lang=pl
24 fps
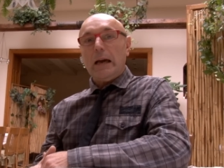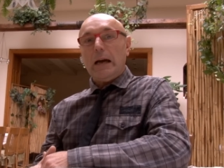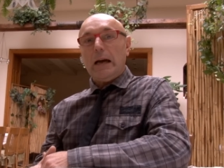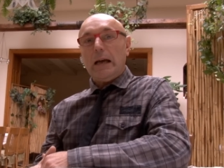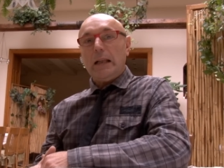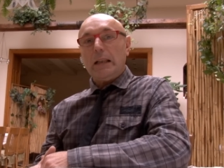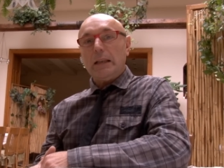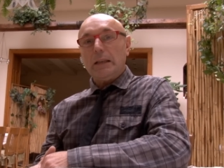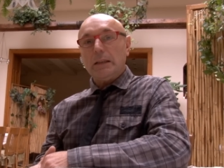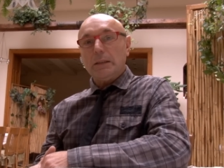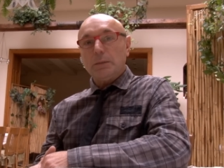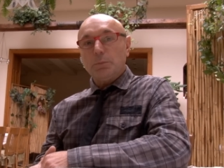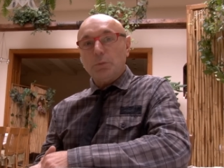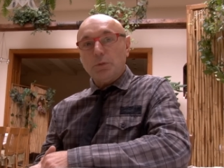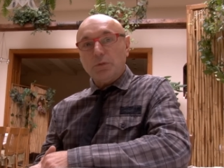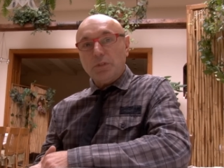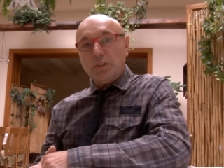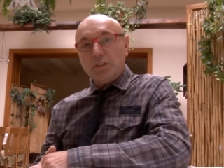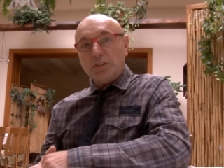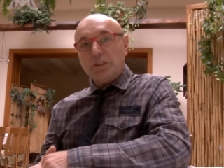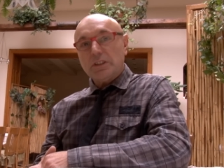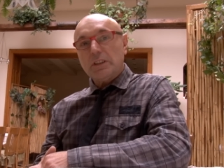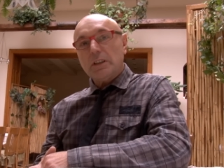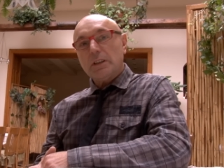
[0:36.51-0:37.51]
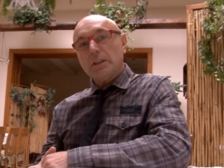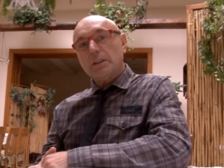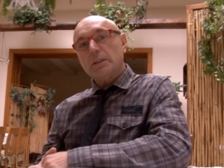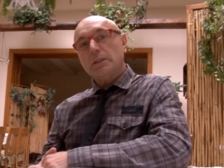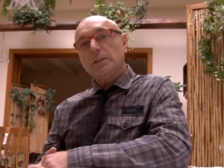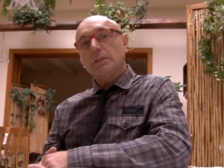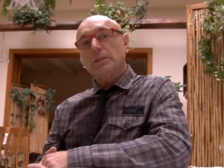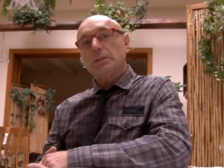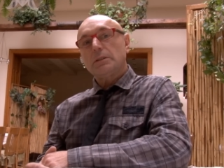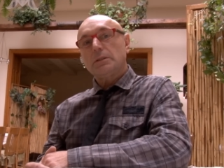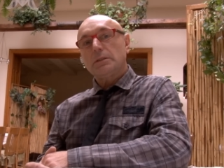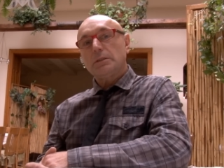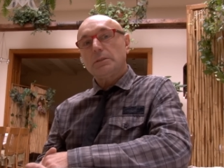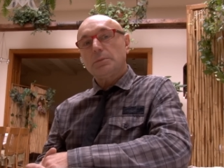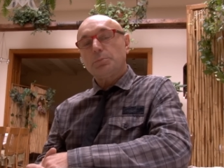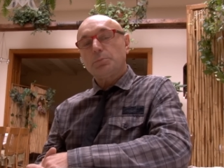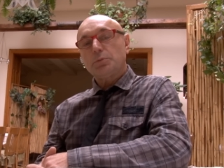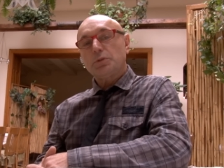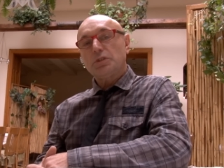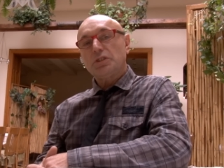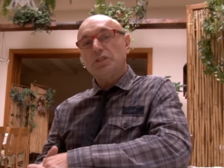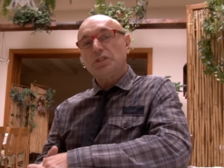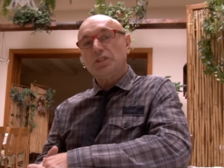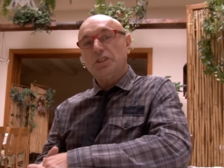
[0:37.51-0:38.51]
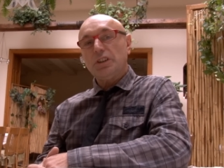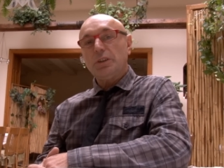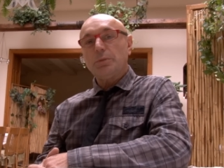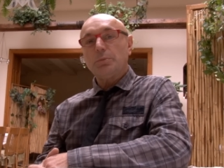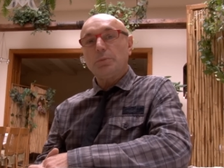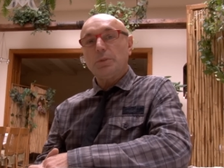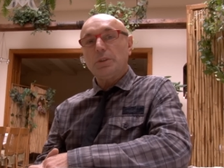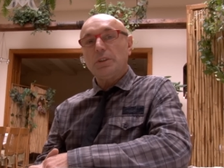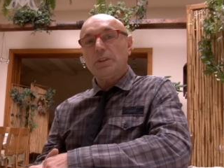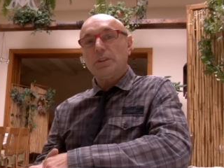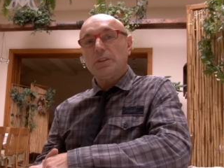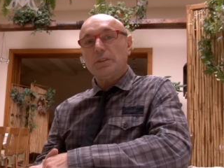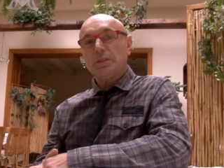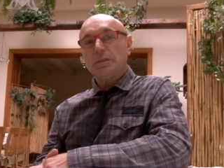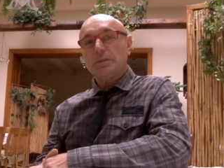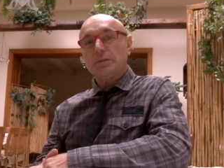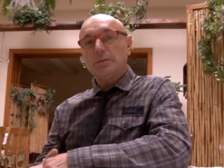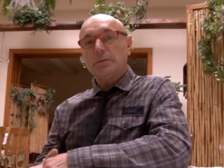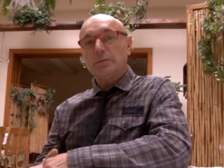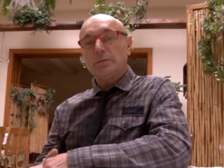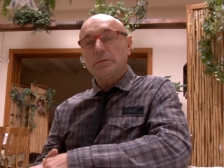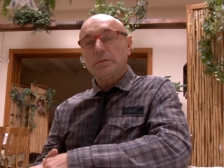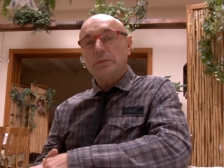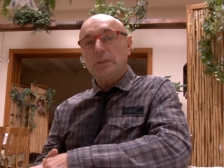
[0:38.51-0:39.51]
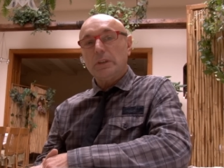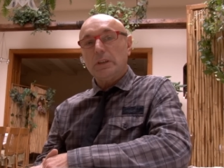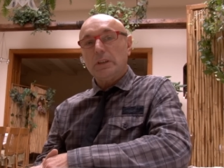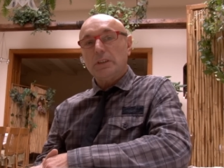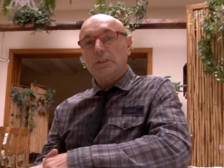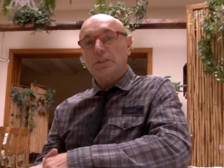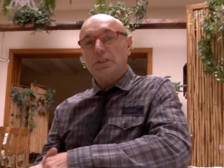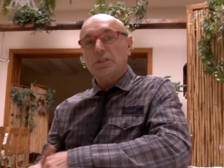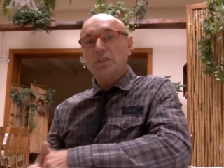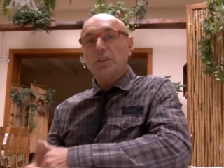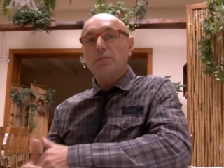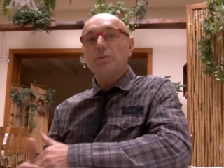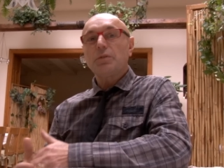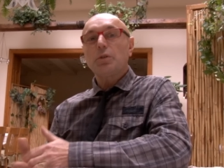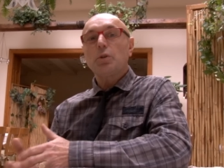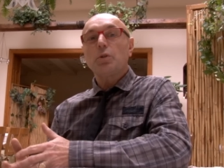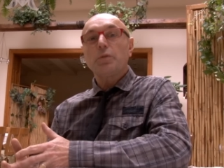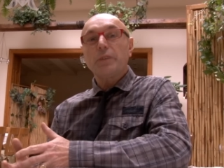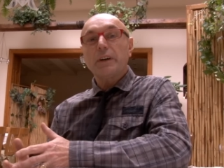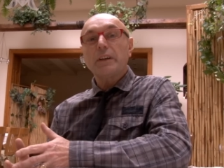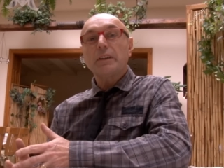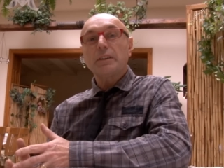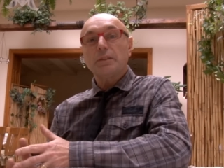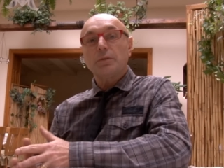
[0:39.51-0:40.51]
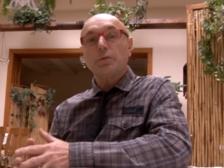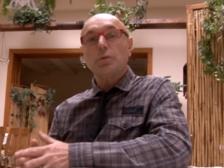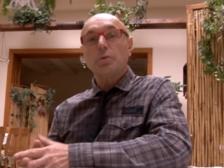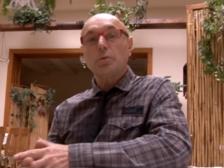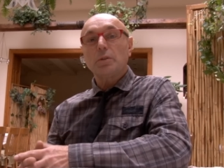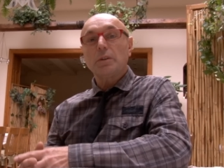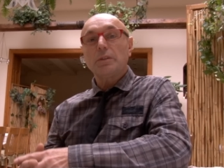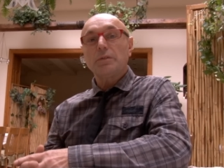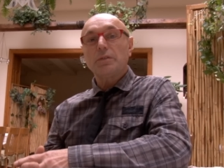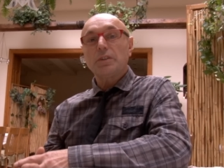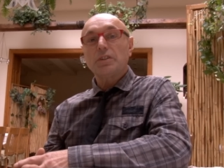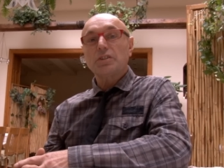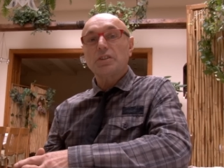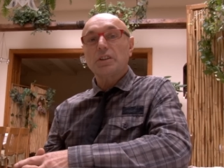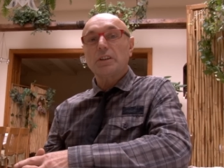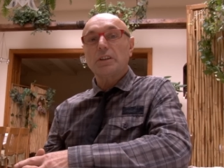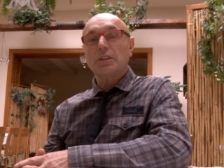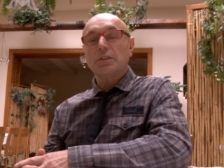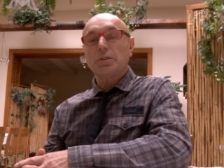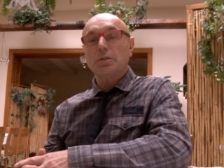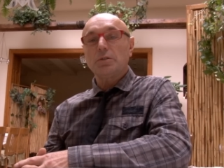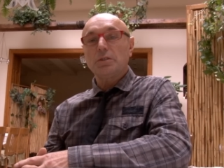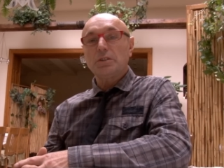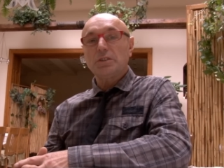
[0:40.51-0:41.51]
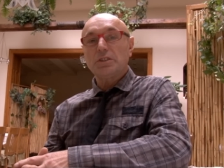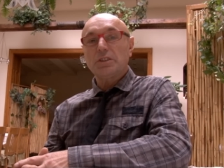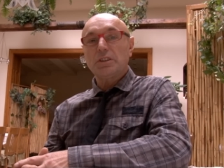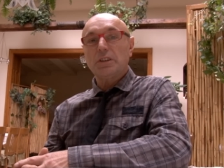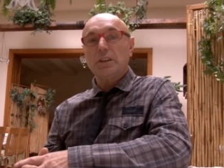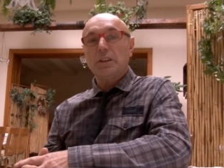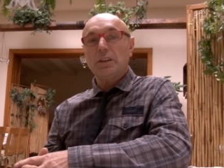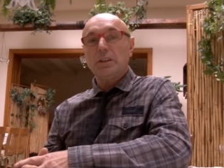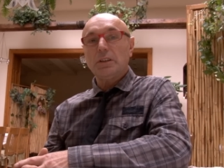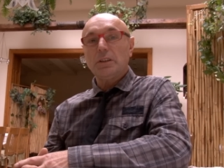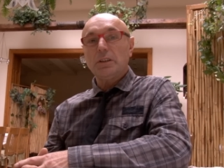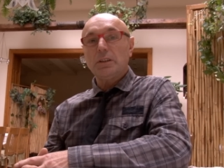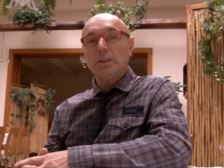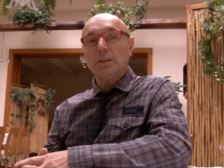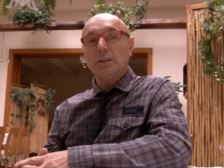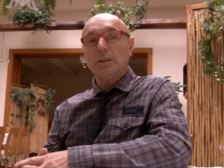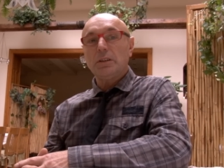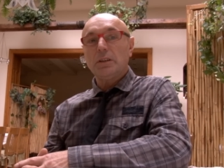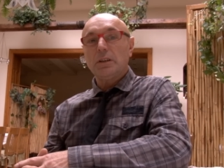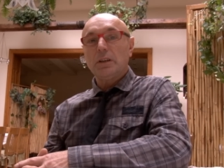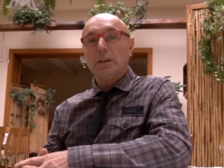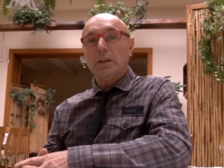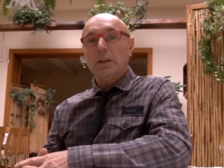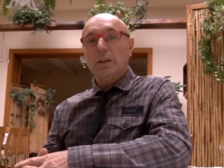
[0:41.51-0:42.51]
Ale mówiąc tak przyziemnie, zostałem wychowany w ogóle w wierze katolickiej i